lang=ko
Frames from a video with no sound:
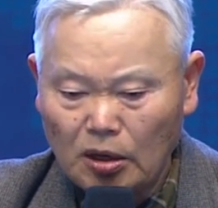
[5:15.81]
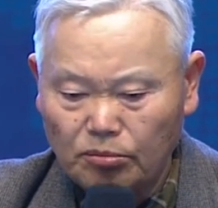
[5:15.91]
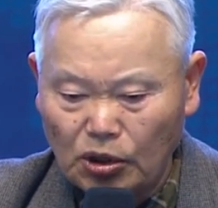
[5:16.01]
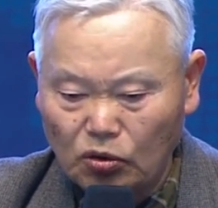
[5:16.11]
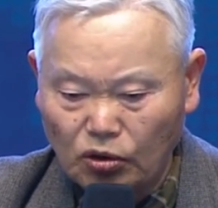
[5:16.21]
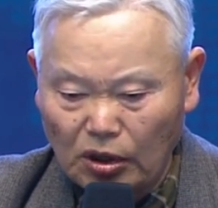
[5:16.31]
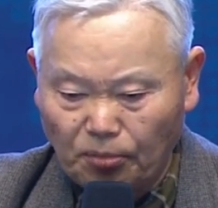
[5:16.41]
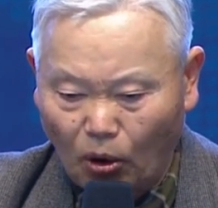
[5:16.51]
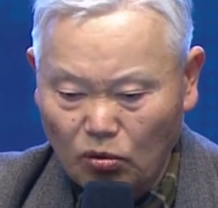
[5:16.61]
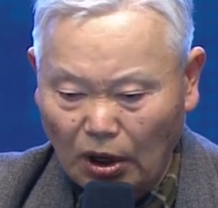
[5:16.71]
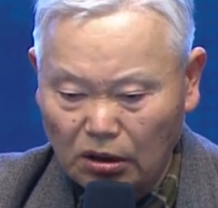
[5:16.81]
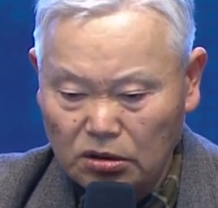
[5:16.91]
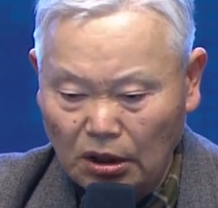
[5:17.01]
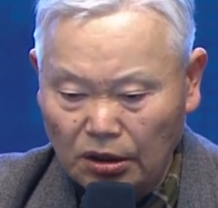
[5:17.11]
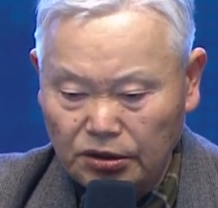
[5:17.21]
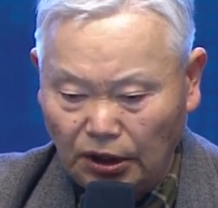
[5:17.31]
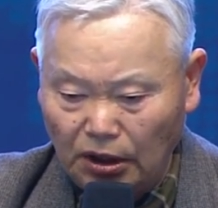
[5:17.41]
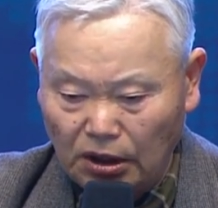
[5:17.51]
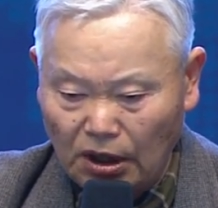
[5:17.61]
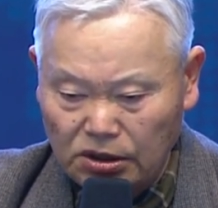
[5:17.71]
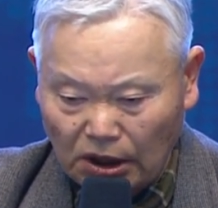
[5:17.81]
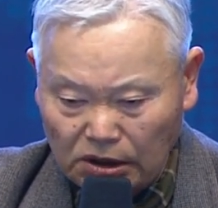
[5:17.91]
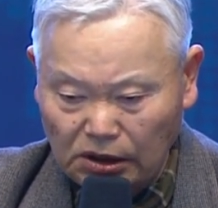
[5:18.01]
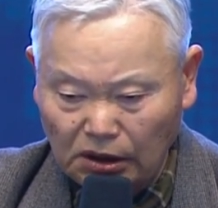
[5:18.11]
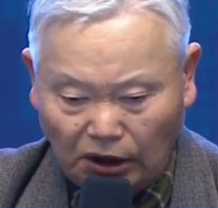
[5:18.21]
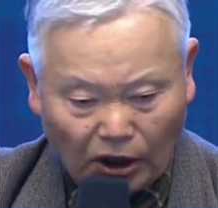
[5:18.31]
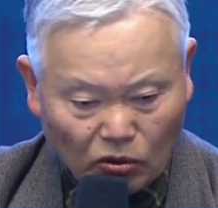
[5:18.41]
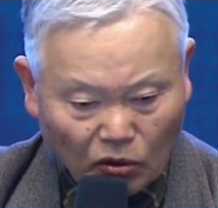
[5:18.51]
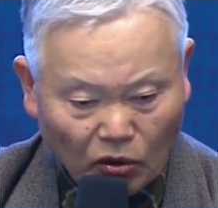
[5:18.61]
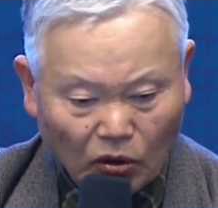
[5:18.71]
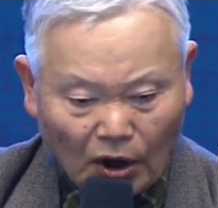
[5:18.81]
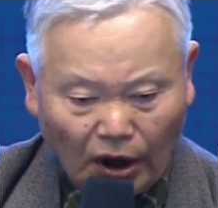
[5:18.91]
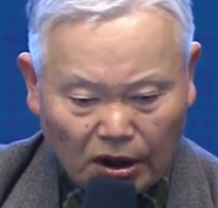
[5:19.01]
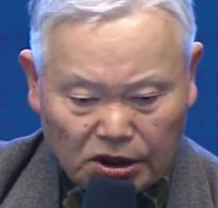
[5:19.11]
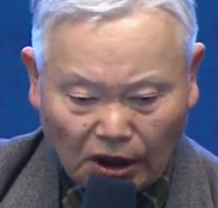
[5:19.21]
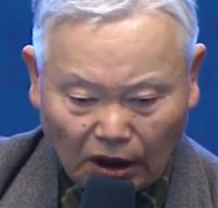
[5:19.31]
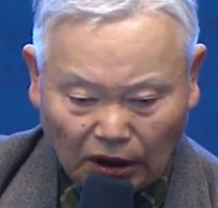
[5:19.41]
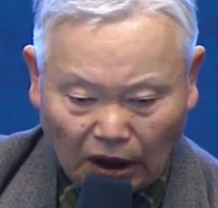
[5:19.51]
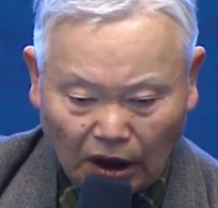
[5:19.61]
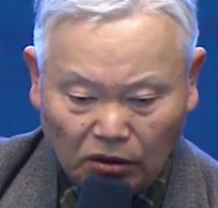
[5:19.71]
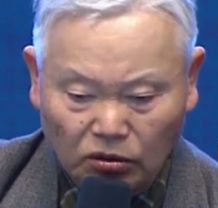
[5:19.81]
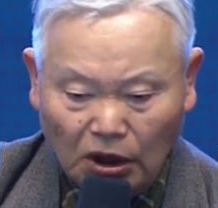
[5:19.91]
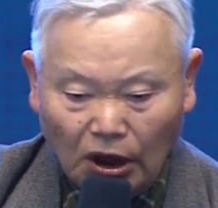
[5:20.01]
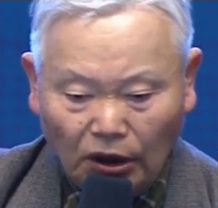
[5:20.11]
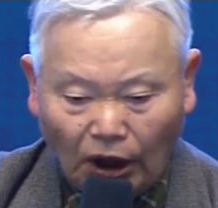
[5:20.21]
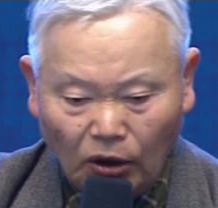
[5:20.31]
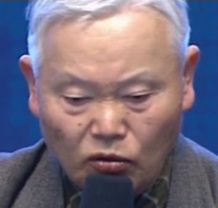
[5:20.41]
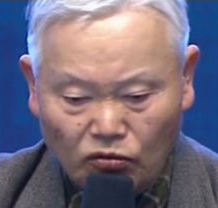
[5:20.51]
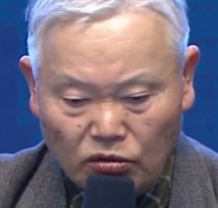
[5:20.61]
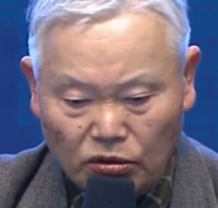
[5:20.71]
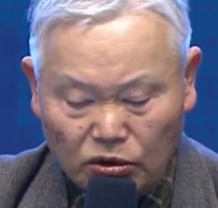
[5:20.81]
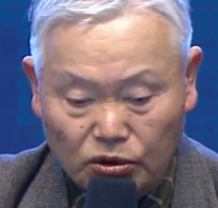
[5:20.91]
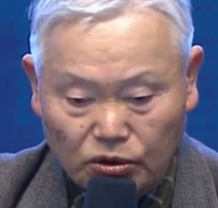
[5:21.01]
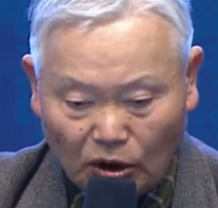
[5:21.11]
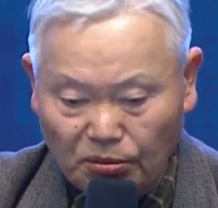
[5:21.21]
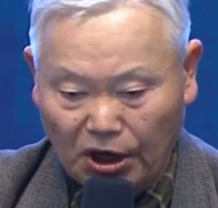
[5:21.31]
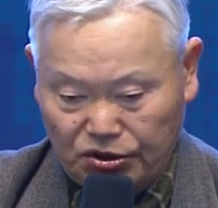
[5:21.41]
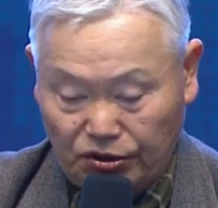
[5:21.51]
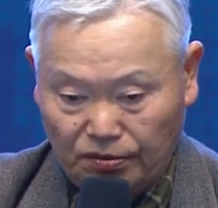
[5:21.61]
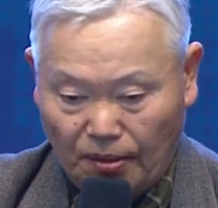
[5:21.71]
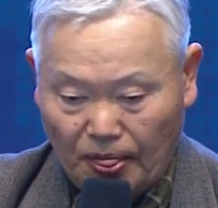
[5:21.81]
미국의 복음가는 세계 제2의 대국으로 행세하겠다는 대국 굴기를 천명했어요.